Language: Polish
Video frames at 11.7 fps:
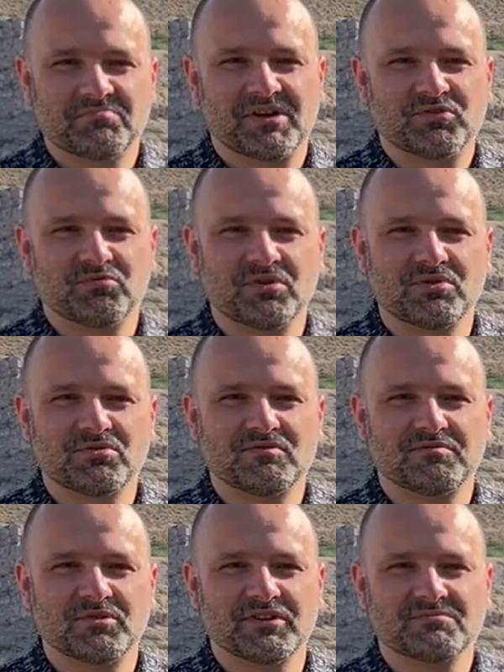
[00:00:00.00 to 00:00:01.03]
Panu Bogu
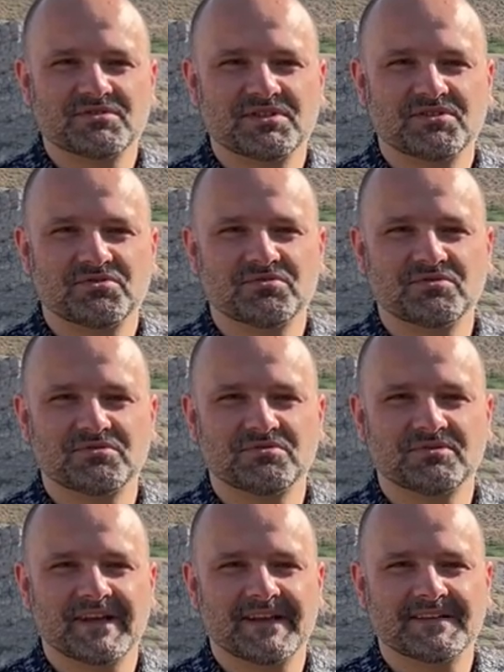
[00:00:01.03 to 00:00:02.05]
w moim życiu,
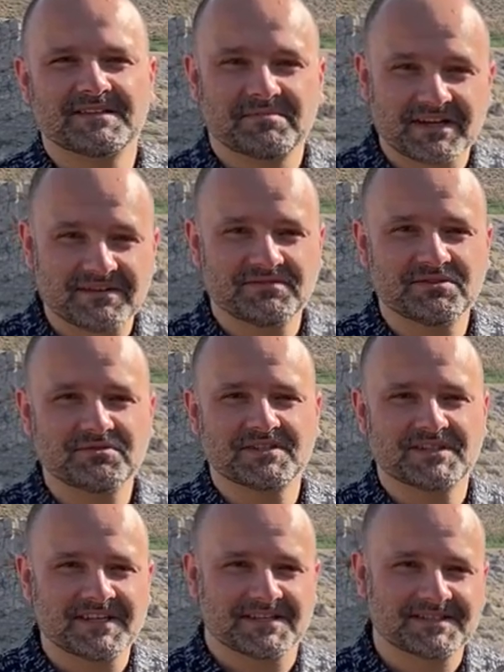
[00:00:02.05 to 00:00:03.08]
które sprawiły,
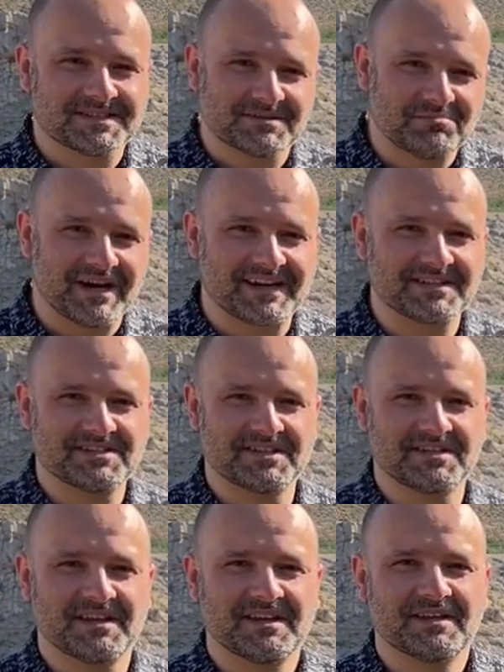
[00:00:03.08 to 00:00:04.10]
że jeszcze bardziej